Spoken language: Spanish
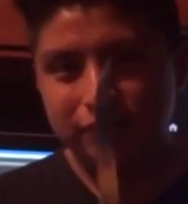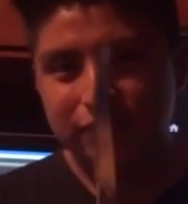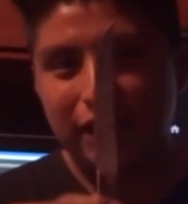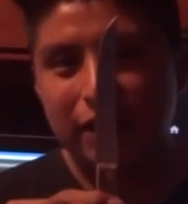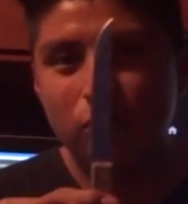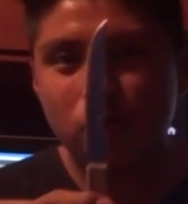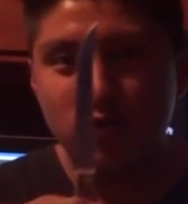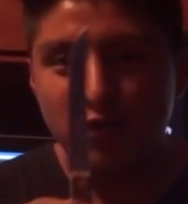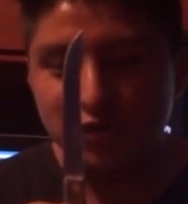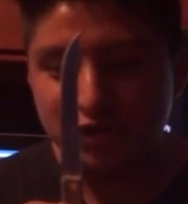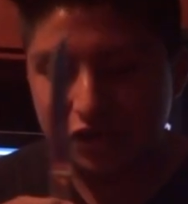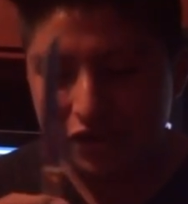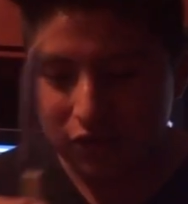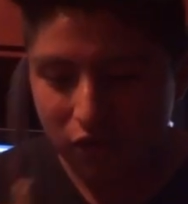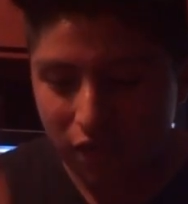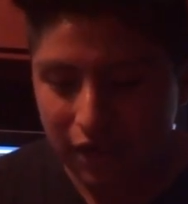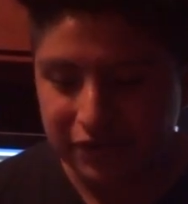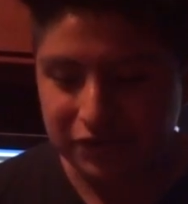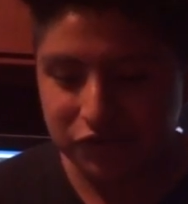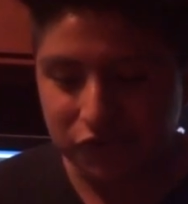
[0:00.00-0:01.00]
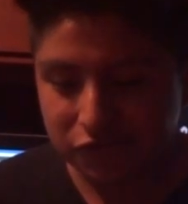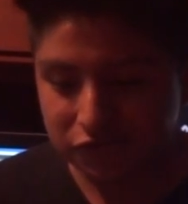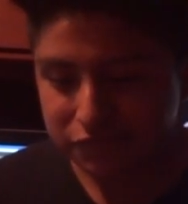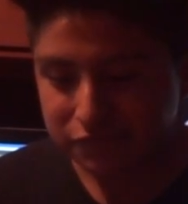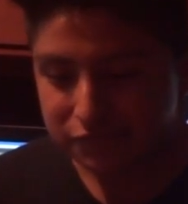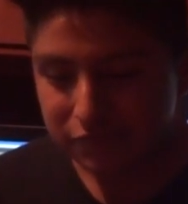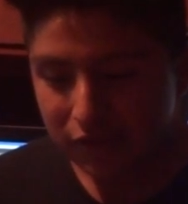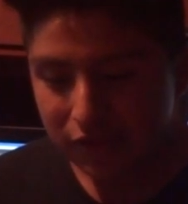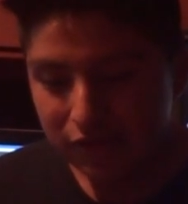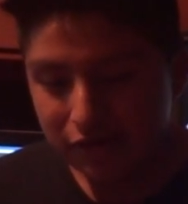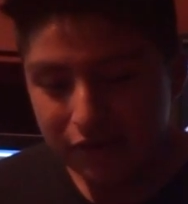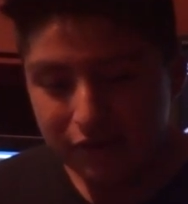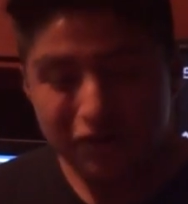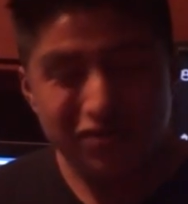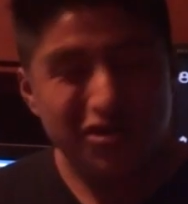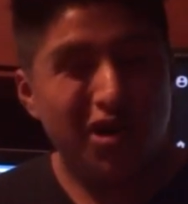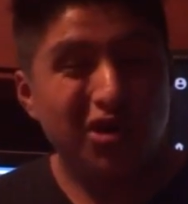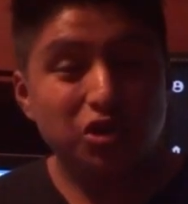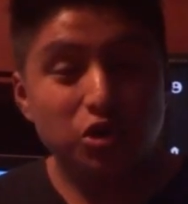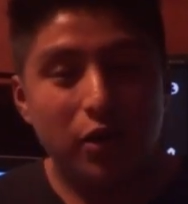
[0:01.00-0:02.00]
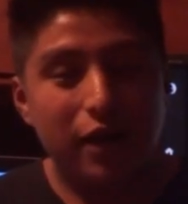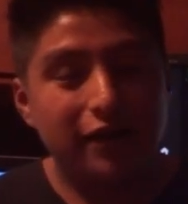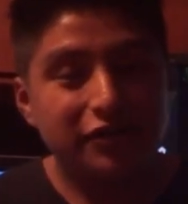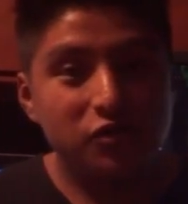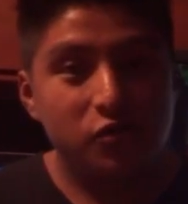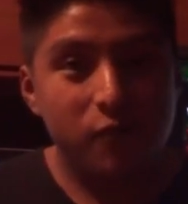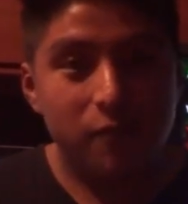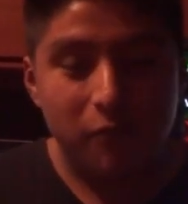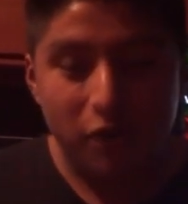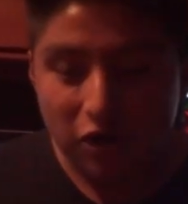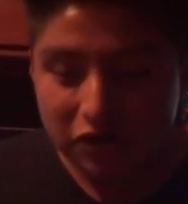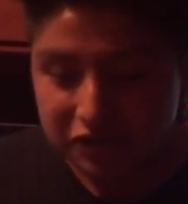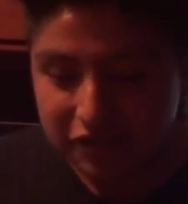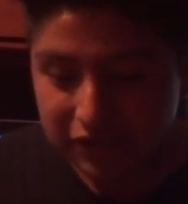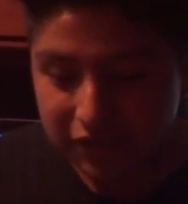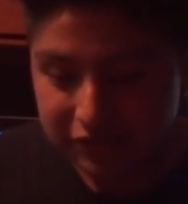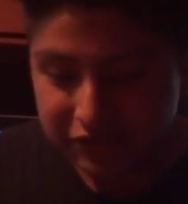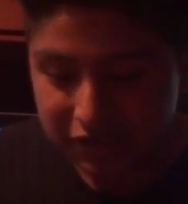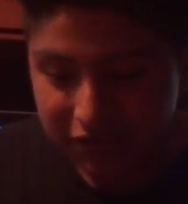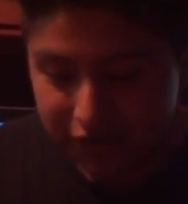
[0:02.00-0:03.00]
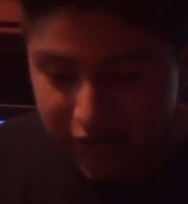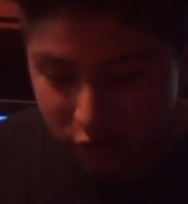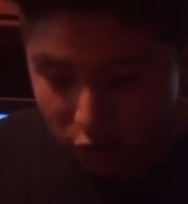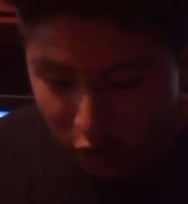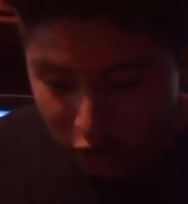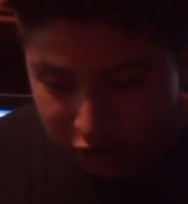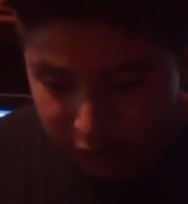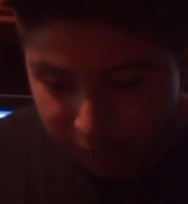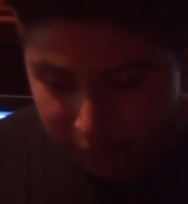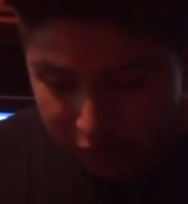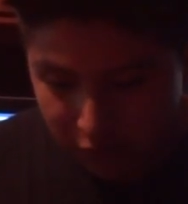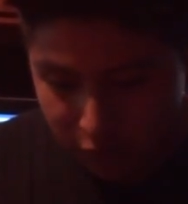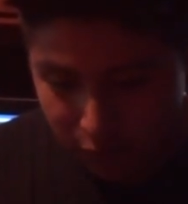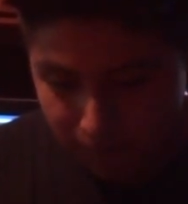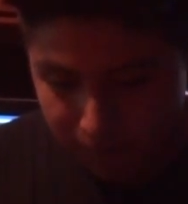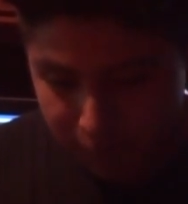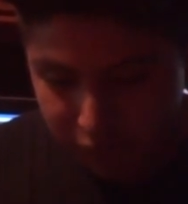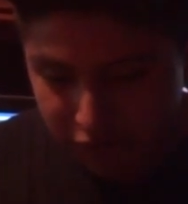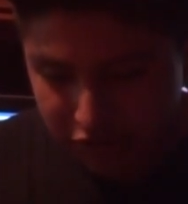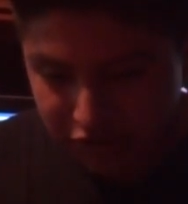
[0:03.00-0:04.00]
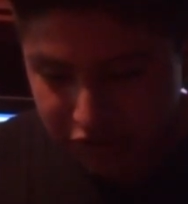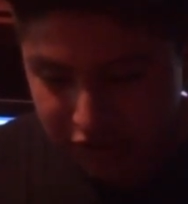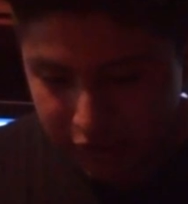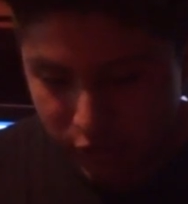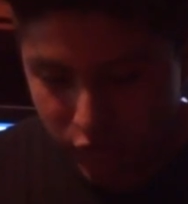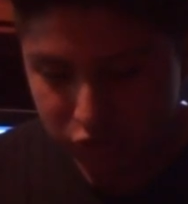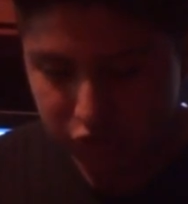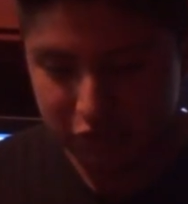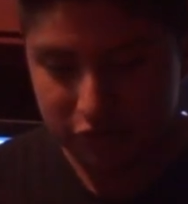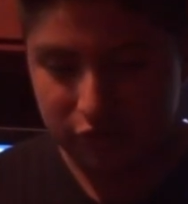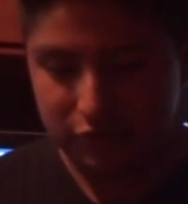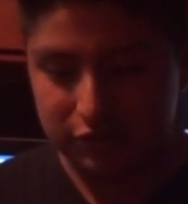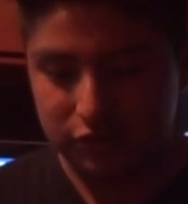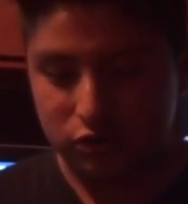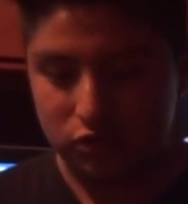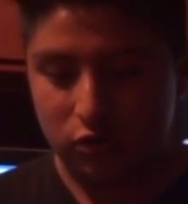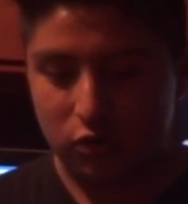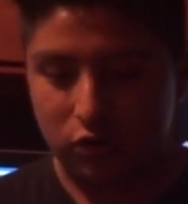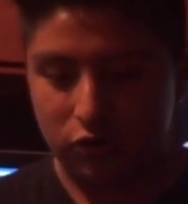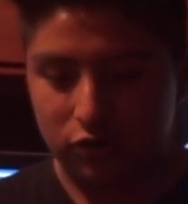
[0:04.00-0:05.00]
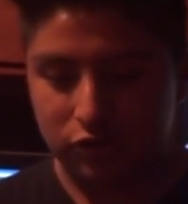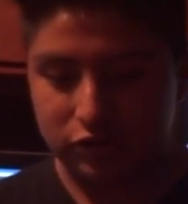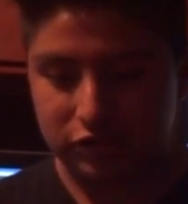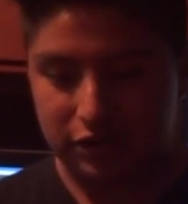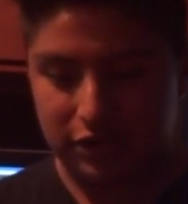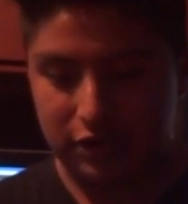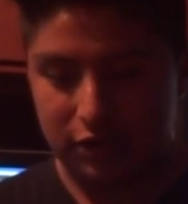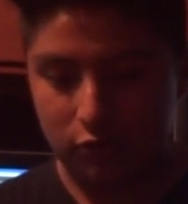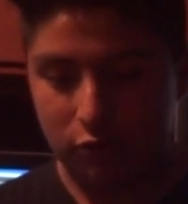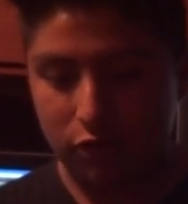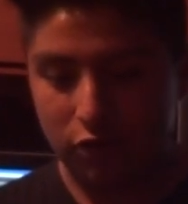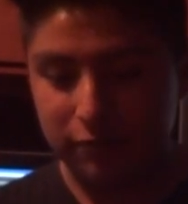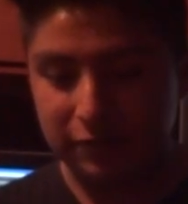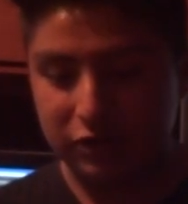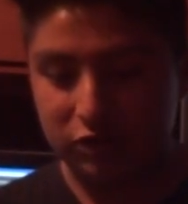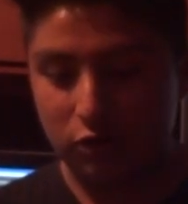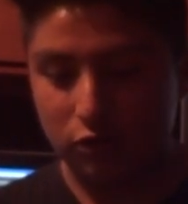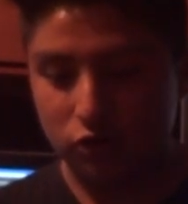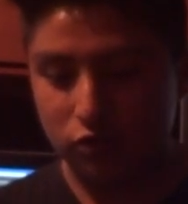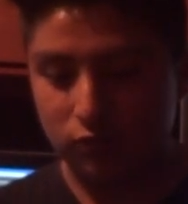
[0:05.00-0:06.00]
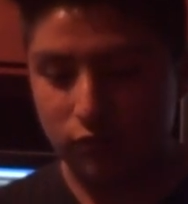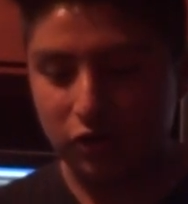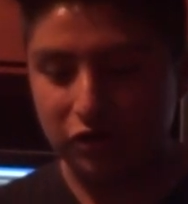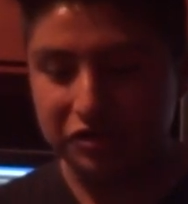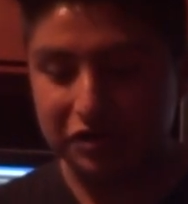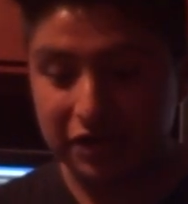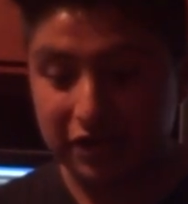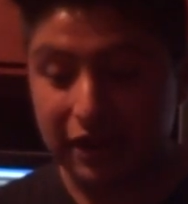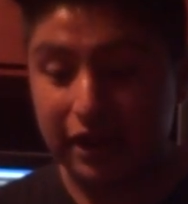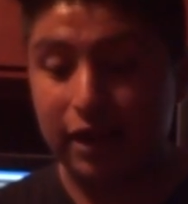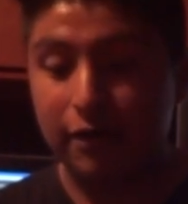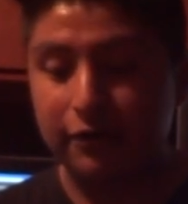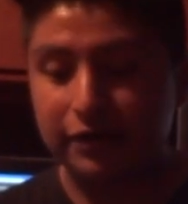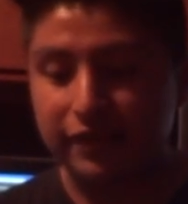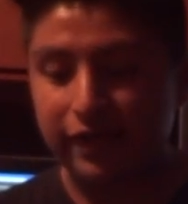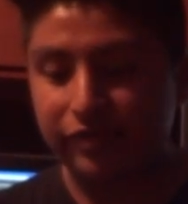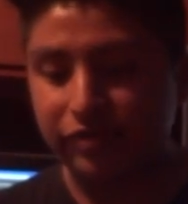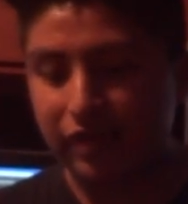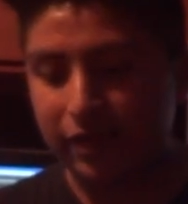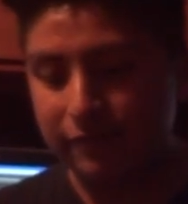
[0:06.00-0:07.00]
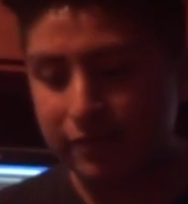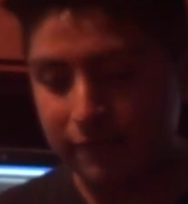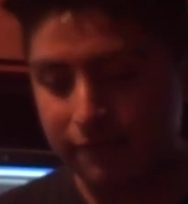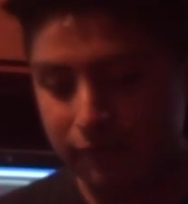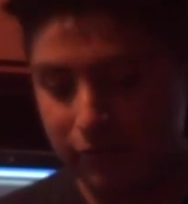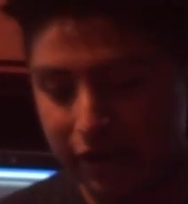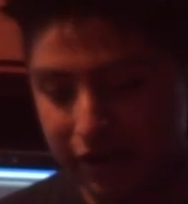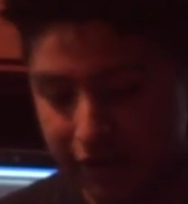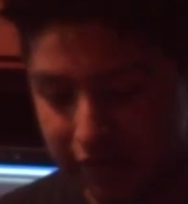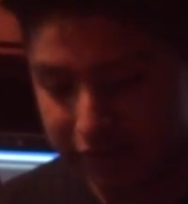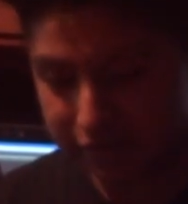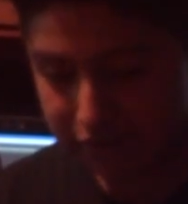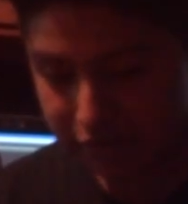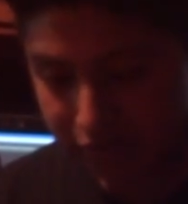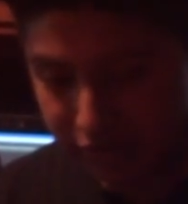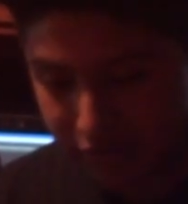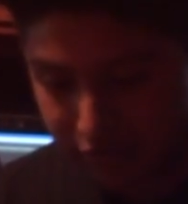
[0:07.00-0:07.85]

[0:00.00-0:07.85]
tengo un cuchillo de estos. No suelo hacer un unboxing, así que no esperen un pinche cuchillo de esos locos que luego viste los unboxing, que la verdad también vergas.